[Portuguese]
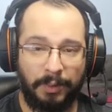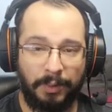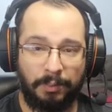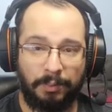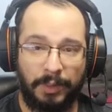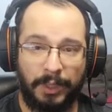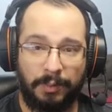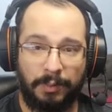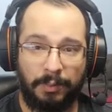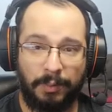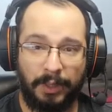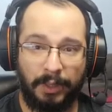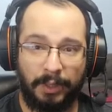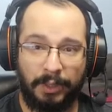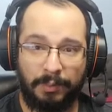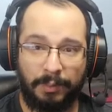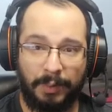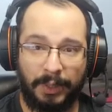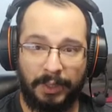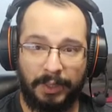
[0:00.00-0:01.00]
Minhas
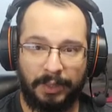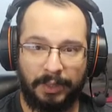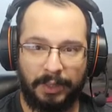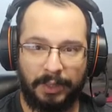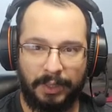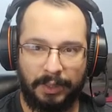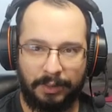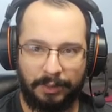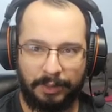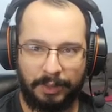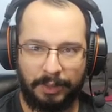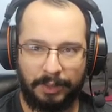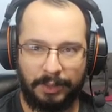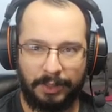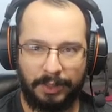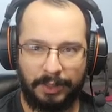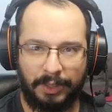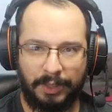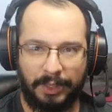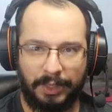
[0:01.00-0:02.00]
Melhores Partidas de
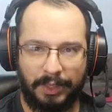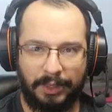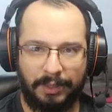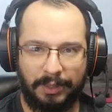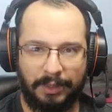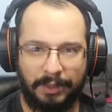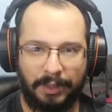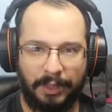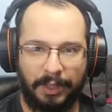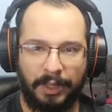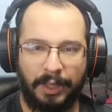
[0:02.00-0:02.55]
Xadrez.